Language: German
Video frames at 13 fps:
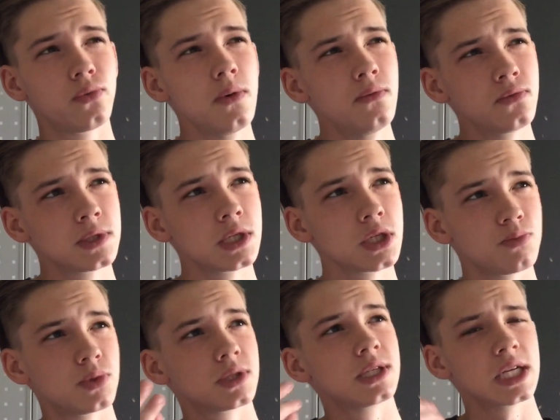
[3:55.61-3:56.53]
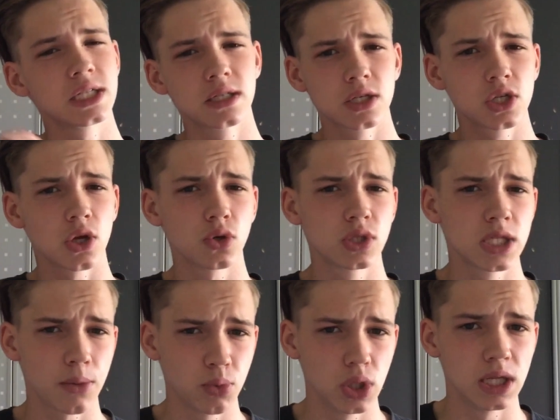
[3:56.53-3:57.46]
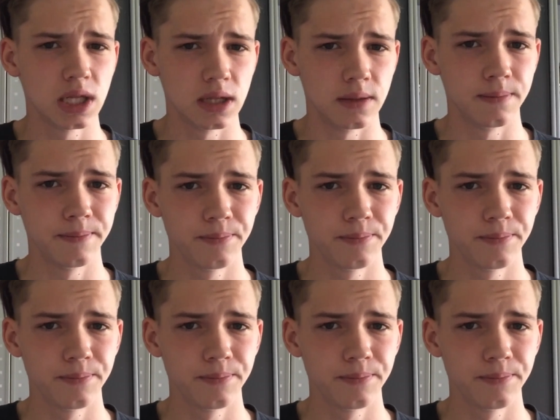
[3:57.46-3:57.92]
50.000 bis 60.000 Abonnenten.